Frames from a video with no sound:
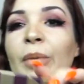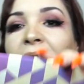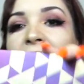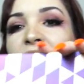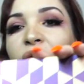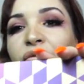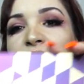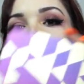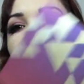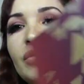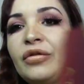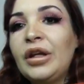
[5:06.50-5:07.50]
pareil, quand vous
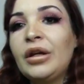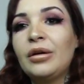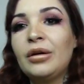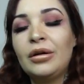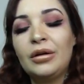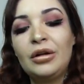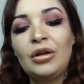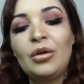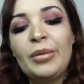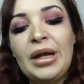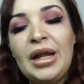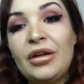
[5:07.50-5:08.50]
enlevez euh,
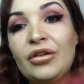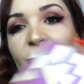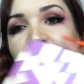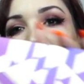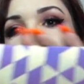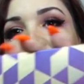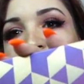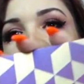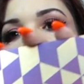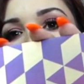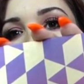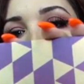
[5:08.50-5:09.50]
l'emballage, vous
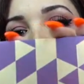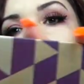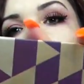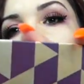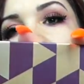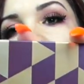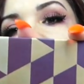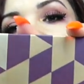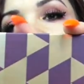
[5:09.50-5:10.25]
avez euh, le même